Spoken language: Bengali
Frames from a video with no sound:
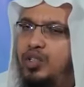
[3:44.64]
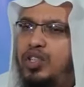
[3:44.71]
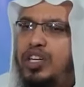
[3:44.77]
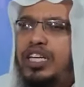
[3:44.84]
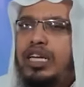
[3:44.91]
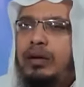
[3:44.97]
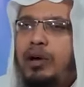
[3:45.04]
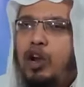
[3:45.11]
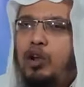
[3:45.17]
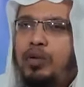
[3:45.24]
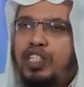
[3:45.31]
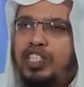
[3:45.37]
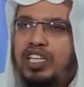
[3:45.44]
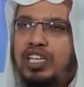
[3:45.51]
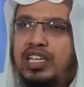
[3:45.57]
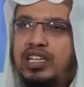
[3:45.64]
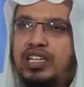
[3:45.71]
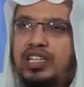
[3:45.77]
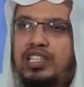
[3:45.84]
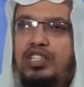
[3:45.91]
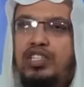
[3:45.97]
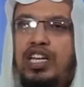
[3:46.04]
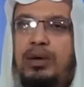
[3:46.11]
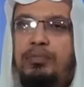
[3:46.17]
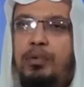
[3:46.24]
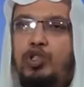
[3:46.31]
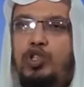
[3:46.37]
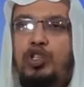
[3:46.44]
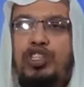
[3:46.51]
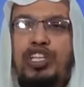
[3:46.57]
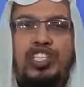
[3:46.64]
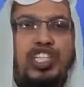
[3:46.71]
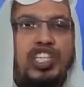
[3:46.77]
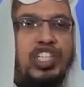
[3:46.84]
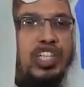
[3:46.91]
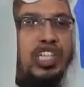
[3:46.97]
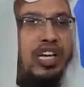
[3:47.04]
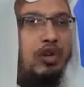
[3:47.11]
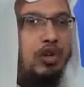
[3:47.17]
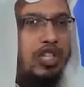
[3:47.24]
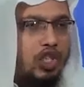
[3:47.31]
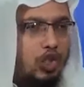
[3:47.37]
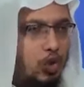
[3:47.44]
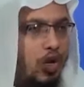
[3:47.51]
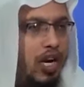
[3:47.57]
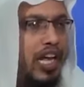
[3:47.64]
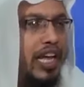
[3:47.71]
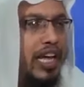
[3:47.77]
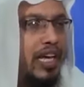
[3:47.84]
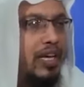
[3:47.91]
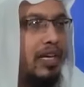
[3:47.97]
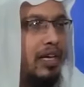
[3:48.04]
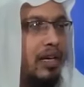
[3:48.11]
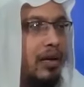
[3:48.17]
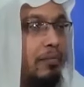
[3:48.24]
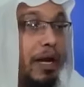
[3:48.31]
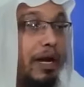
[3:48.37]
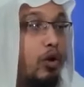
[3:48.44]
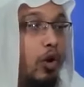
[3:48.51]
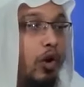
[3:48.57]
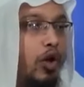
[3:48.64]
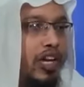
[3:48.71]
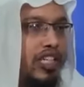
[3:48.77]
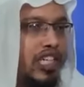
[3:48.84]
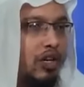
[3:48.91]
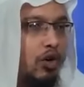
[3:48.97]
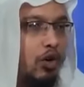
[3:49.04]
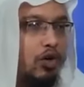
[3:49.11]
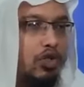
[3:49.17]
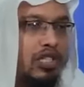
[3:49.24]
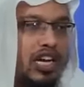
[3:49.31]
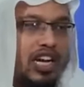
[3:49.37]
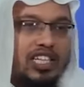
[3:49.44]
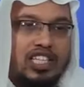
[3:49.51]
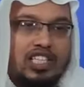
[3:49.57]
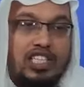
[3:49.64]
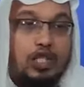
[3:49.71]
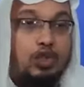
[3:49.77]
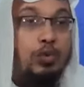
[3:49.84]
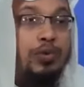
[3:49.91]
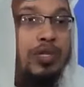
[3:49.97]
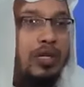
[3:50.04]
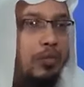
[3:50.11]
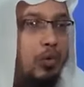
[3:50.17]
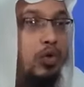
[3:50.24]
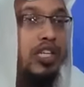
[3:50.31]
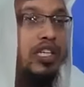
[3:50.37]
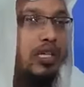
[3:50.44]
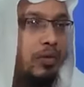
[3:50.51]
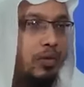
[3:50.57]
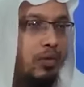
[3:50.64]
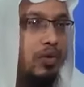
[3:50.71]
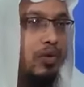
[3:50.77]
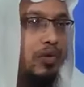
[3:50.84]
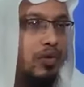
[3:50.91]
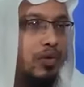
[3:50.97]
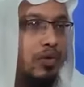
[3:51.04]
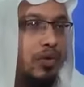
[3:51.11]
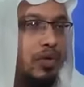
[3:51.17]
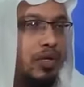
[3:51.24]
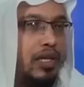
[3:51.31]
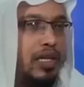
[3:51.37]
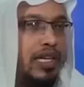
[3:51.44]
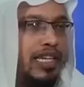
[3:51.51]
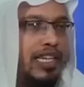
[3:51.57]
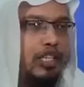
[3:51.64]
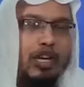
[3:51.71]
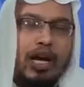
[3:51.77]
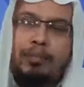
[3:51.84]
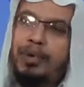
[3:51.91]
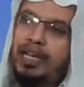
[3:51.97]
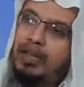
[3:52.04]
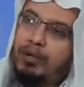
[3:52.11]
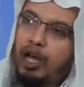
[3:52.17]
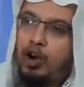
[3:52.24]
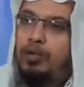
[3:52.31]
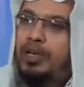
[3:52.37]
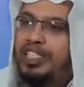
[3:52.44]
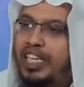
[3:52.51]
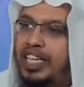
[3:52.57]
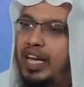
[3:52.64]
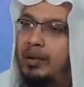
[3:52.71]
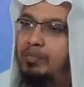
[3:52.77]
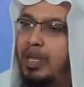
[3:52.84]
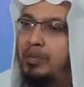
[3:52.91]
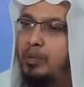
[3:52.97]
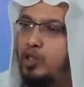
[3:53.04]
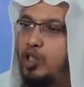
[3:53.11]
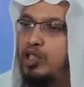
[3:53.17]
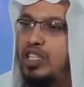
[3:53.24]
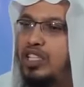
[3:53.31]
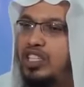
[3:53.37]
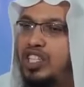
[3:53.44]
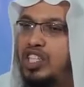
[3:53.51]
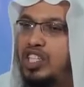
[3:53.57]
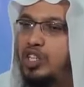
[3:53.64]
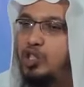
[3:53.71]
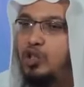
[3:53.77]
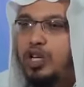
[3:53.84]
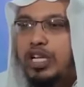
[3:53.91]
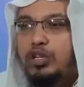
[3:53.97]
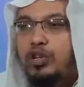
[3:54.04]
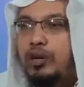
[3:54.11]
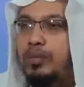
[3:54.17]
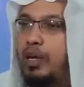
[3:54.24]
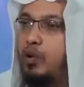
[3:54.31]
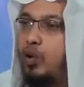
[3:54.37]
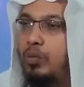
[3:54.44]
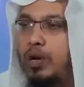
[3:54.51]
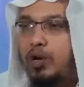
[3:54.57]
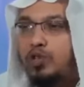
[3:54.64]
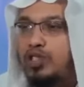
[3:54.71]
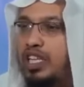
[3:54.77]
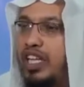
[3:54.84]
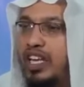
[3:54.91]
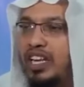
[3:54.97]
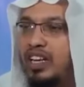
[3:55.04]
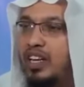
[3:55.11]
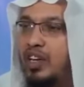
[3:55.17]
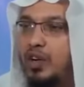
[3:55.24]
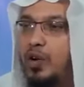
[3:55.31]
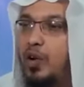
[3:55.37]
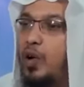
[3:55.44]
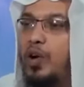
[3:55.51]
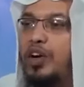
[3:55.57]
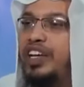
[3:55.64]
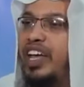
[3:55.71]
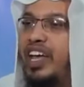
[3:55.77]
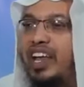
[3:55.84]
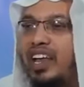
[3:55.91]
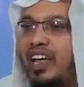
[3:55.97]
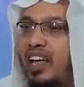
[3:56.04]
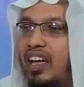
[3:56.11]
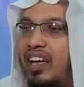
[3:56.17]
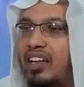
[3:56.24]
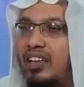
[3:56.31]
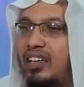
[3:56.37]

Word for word: স্ত্রীকে ভালোবাসি স্ত্রীর পছন্দের জিনিসটার কথা শুনলে বেকুল হয়ে যায় কখন তার হাতে সেটা সঁপে দেব উঠিয়ে দেবো কিন্তু আপনাকে ভালোবেসে আপনার পছন্দের জিনিসটার জন্য এতটা ব্যাকুল বা অস্থির হই না আল্লাহ